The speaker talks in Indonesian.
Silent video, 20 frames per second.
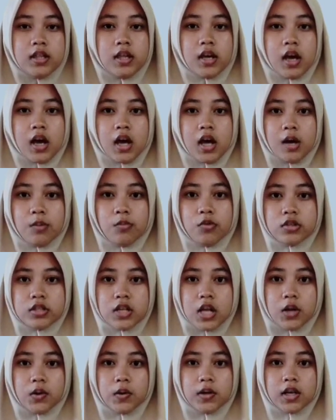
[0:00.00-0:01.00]
Jika kamu
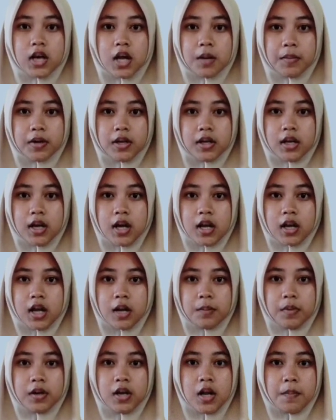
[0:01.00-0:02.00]
selalu enggan
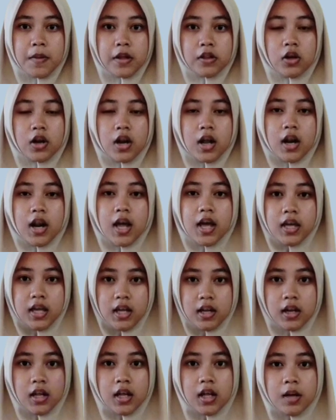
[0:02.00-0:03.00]
mendengarkan pendapat orang
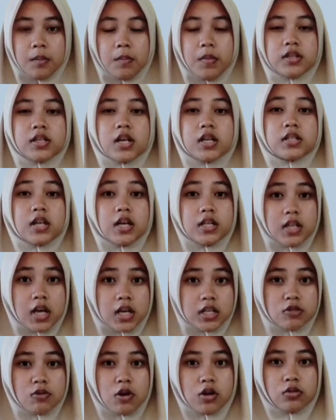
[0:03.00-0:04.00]
lain, bisa
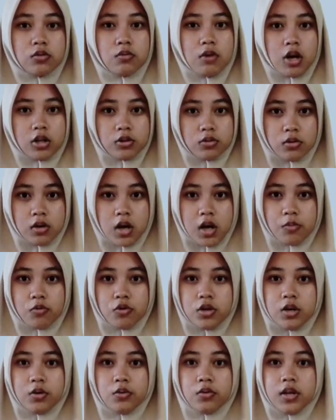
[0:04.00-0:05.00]
saja sewaktu-waktu
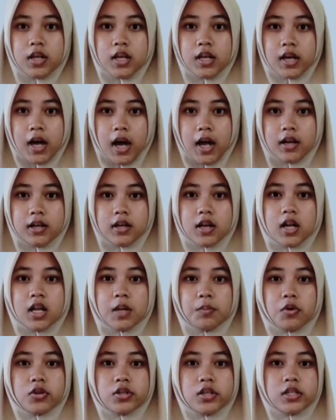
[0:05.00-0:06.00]
kamu digulingkan
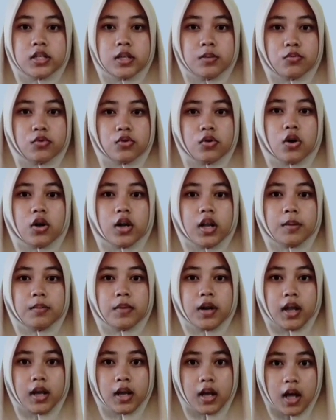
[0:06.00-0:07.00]
dari posisimu oleh
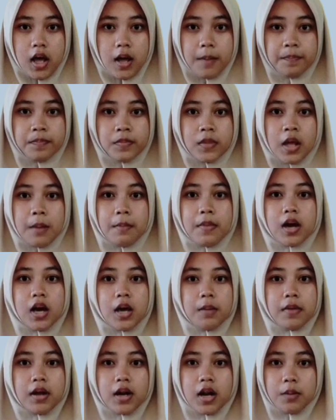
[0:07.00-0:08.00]
mereka.
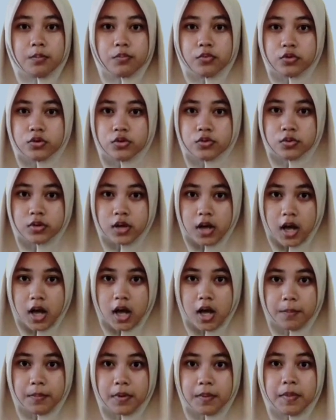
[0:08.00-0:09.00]
Bagaimanapun
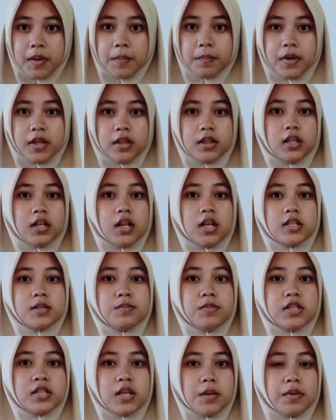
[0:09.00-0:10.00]
juga, pemimpin tidak
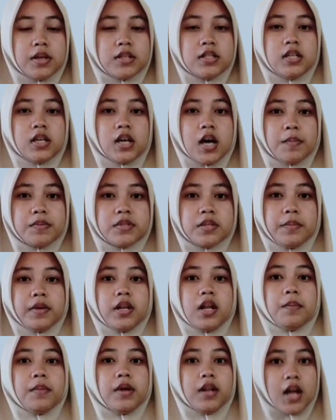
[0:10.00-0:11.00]
bisa bersikap
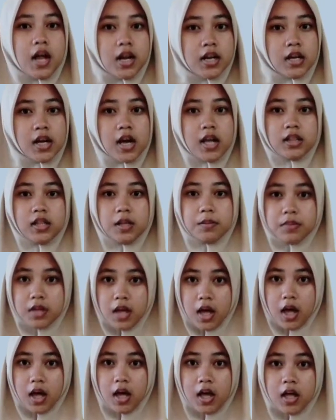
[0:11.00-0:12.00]
semena-mena dengan
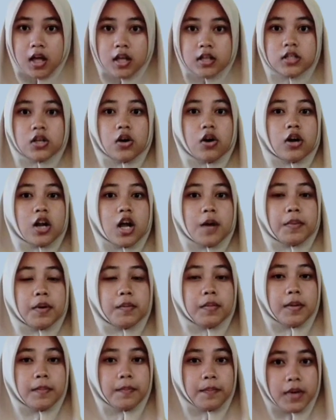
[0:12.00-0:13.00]
timnya. Seorang
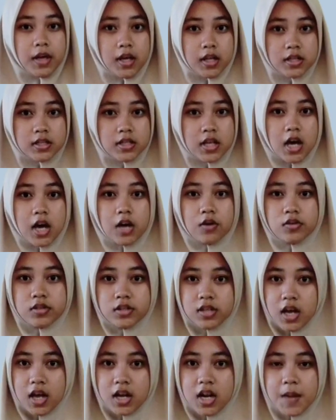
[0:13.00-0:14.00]
pemimpin
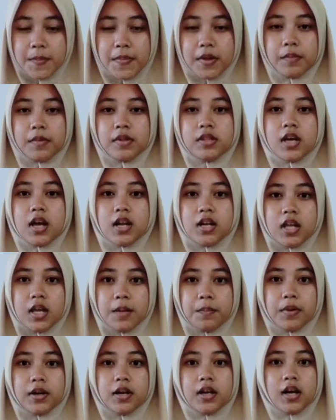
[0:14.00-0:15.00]
seharusnya dapat
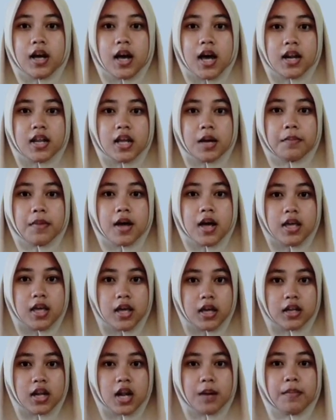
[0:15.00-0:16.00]
menjadi pendengar yang
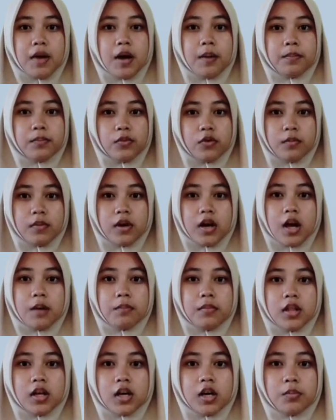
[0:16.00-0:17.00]
baik dan mampu
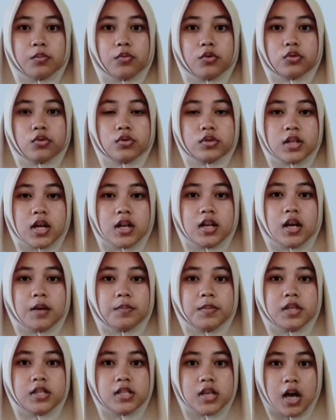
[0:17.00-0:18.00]
mengambil keputusan
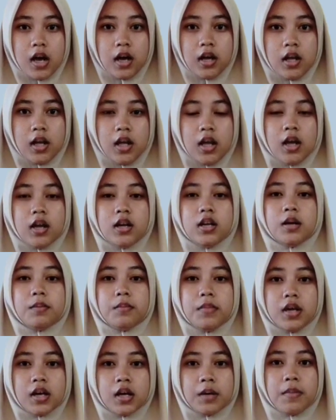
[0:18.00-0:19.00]
yang bijak
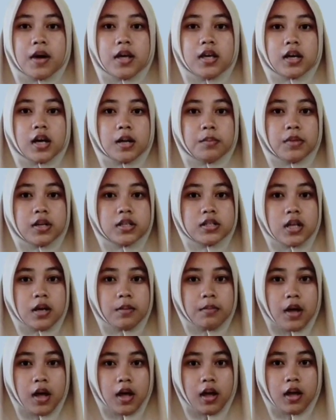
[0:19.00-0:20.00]
demi kebaikan
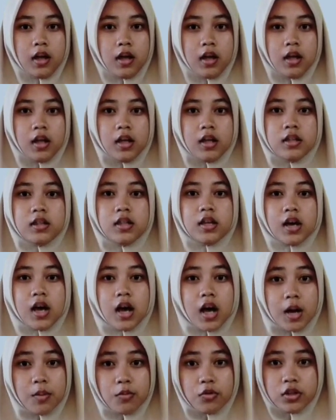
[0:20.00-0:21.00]
bersama.
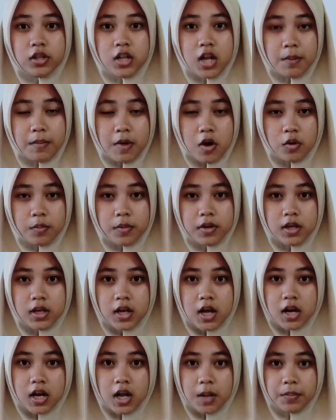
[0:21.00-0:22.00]
Jika kamu tidak mau
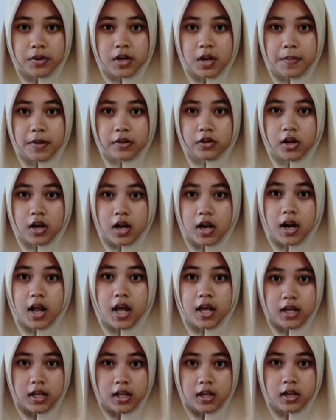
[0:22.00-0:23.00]
mendengarkan pendapat orang
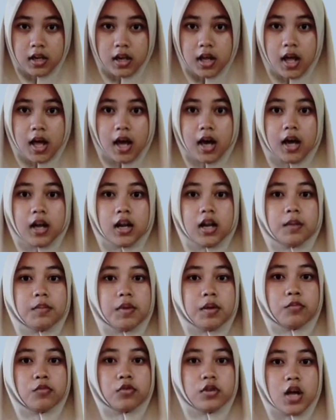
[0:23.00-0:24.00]
lain, akan
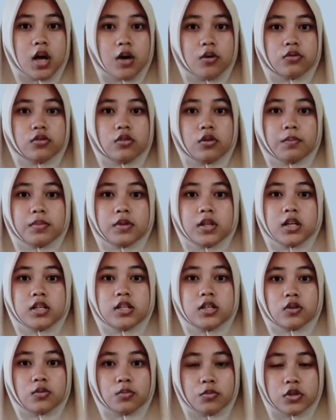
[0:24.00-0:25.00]
lebih mudah untuk
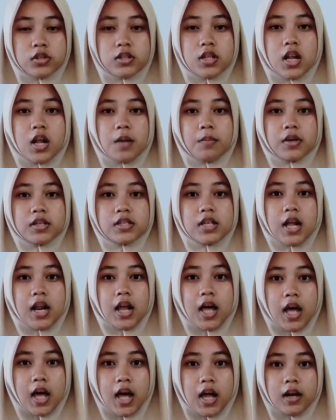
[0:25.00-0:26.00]
terjerumus dalam
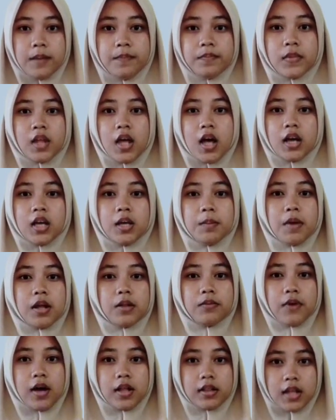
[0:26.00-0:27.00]
kesalahan.
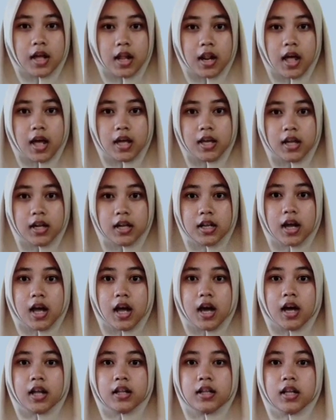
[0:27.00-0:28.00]
Akibat fatal lain yang
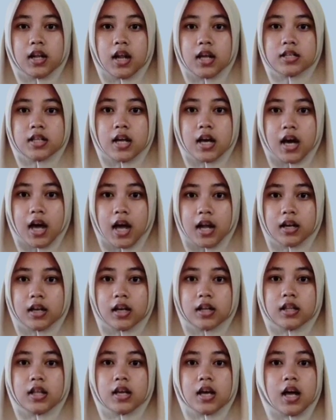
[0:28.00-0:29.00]
akan
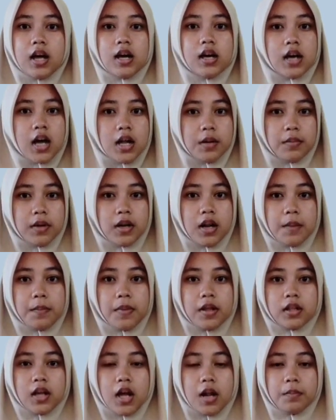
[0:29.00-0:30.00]
dirasakan ketika enggan
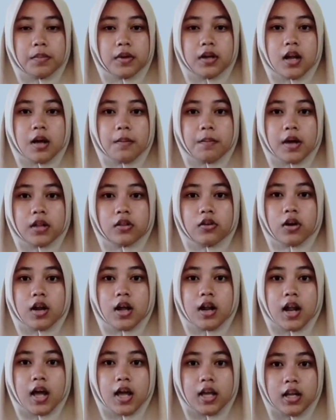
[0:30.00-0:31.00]
mendapatkan pendapat
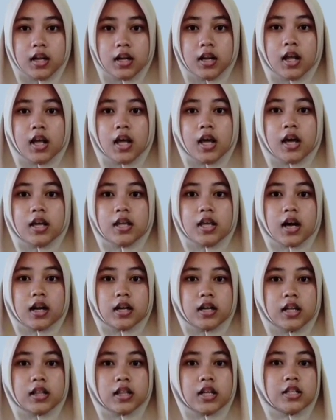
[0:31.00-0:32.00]
orang lain,
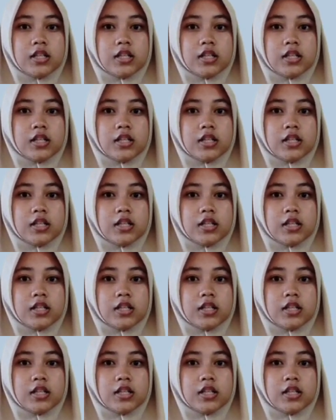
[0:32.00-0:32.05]
yakni